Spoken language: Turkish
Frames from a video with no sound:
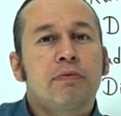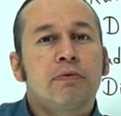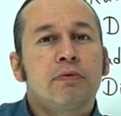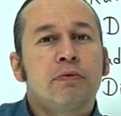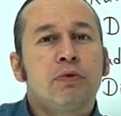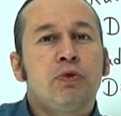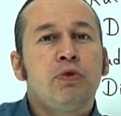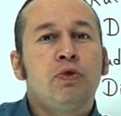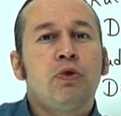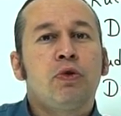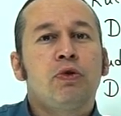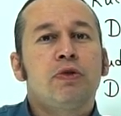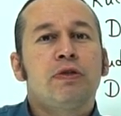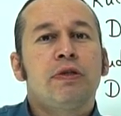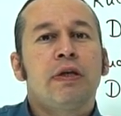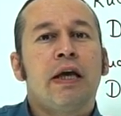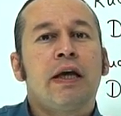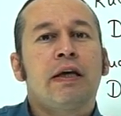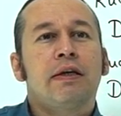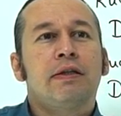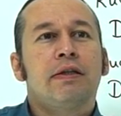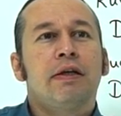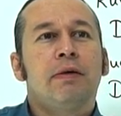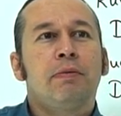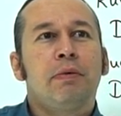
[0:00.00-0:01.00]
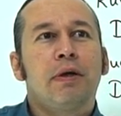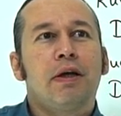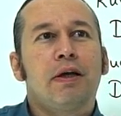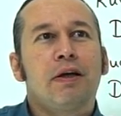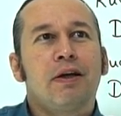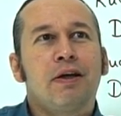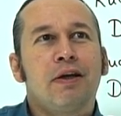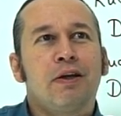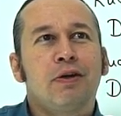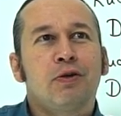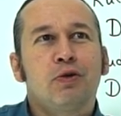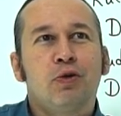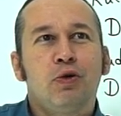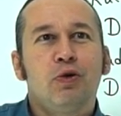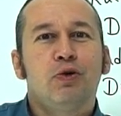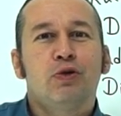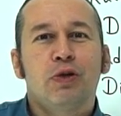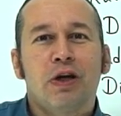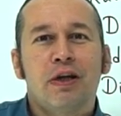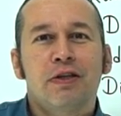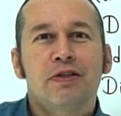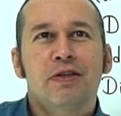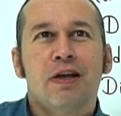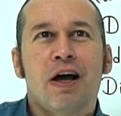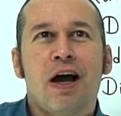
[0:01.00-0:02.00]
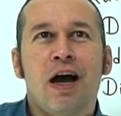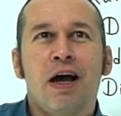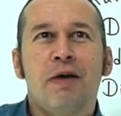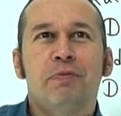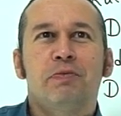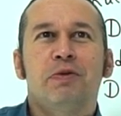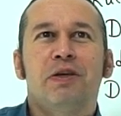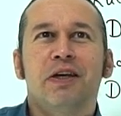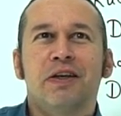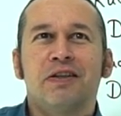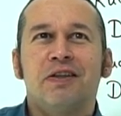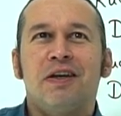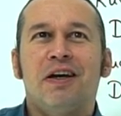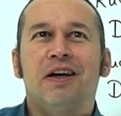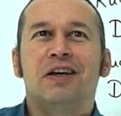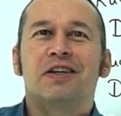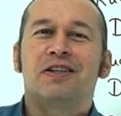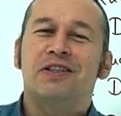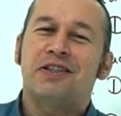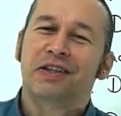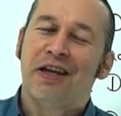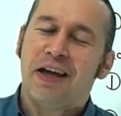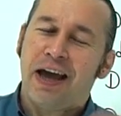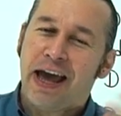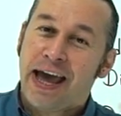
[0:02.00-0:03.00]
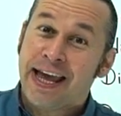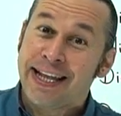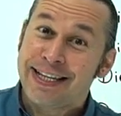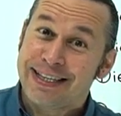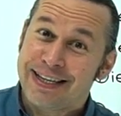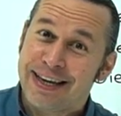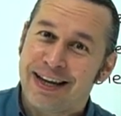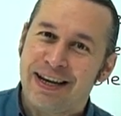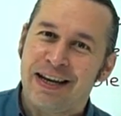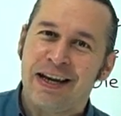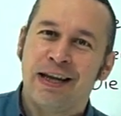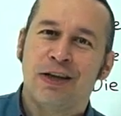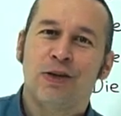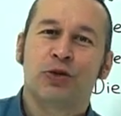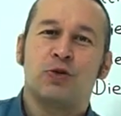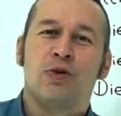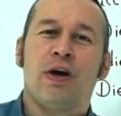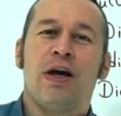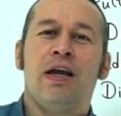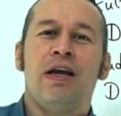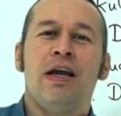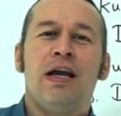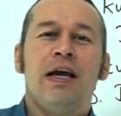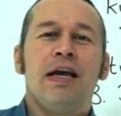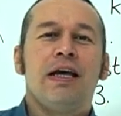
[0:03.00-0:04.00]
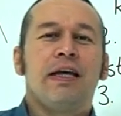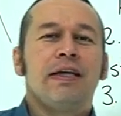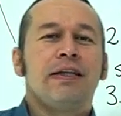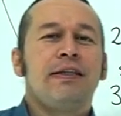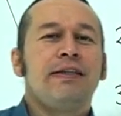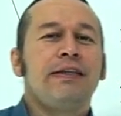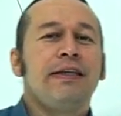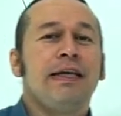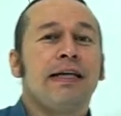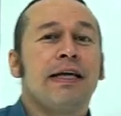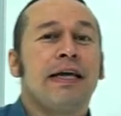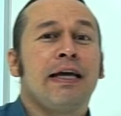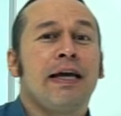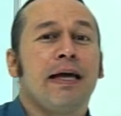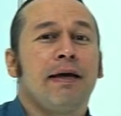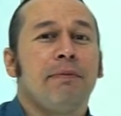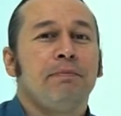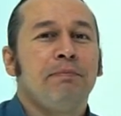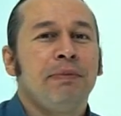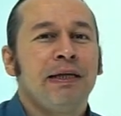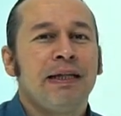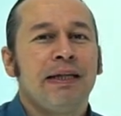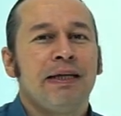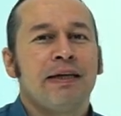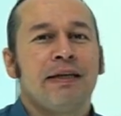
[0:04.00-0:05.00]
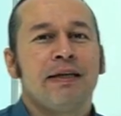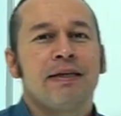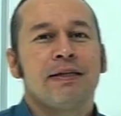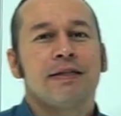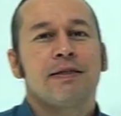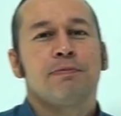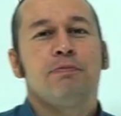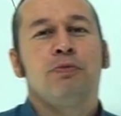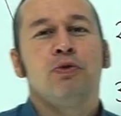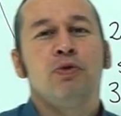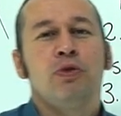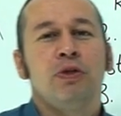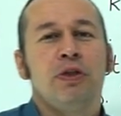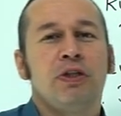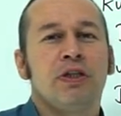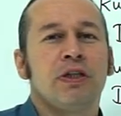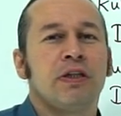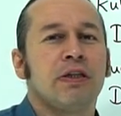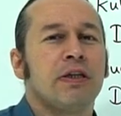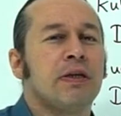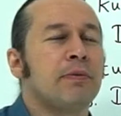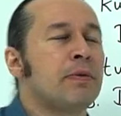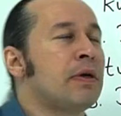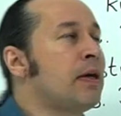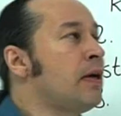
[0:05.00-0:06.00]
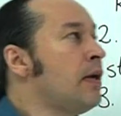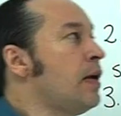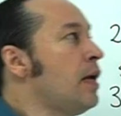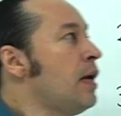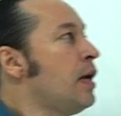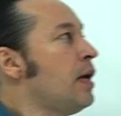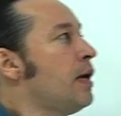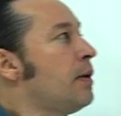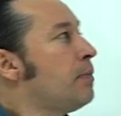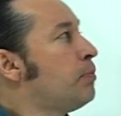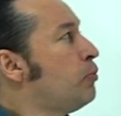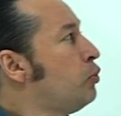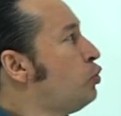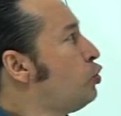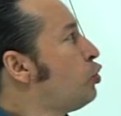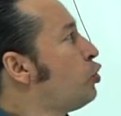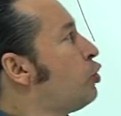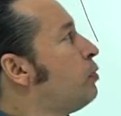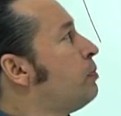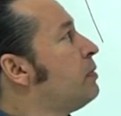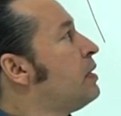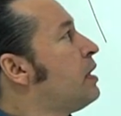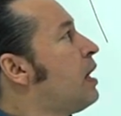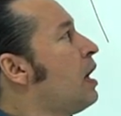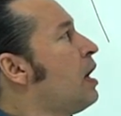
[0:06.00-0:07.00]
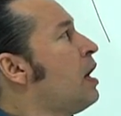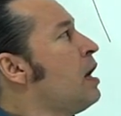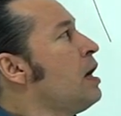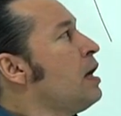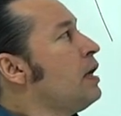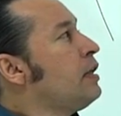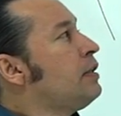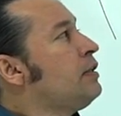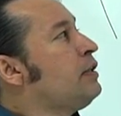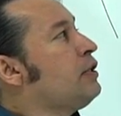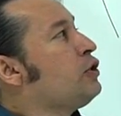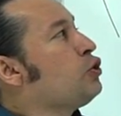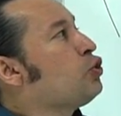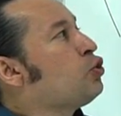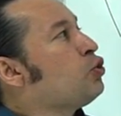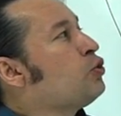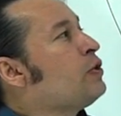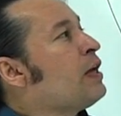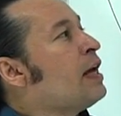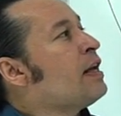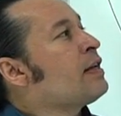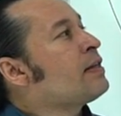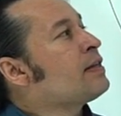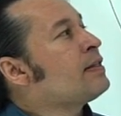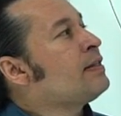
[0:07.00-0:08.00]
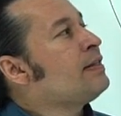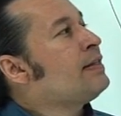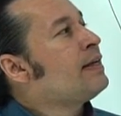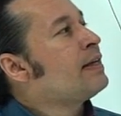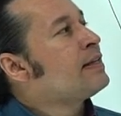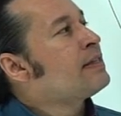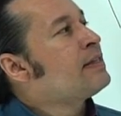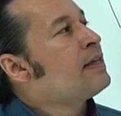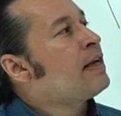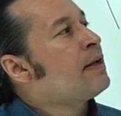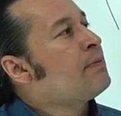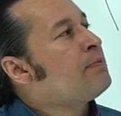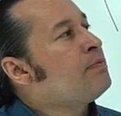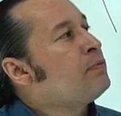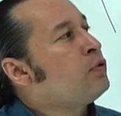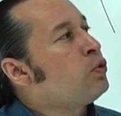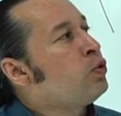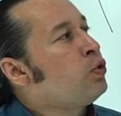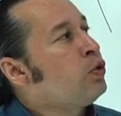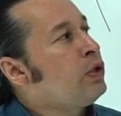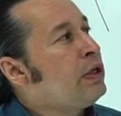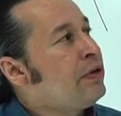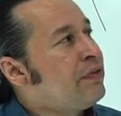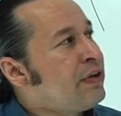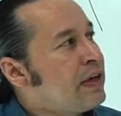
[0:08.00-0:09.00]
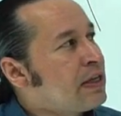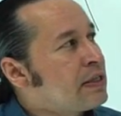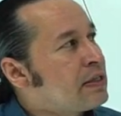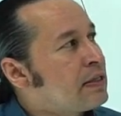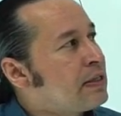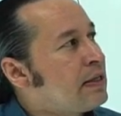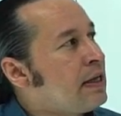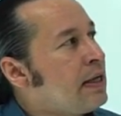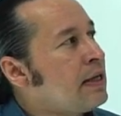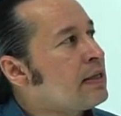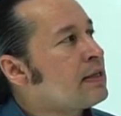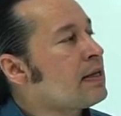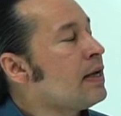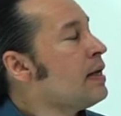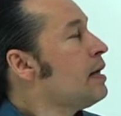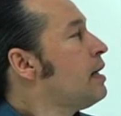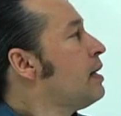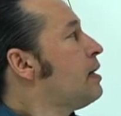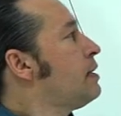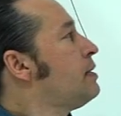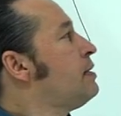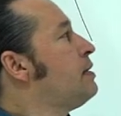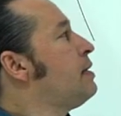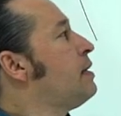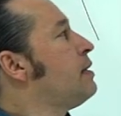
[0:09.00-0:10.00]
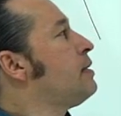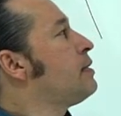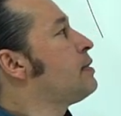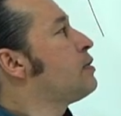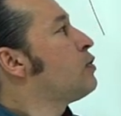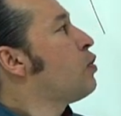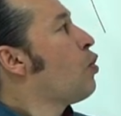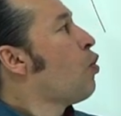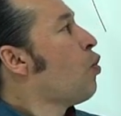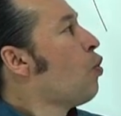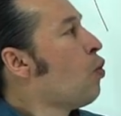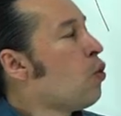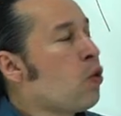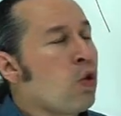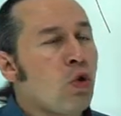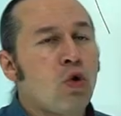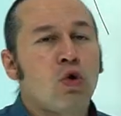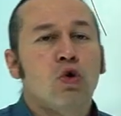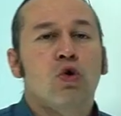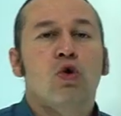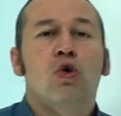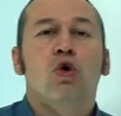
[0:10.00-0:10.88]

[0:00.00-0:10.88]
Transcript: Yüksek değil mi e, kültüre sahip ya da işte entelektüel diyebiliriz bunun için değil mi? Bu durumda die Studenten derselben Universität sind hoch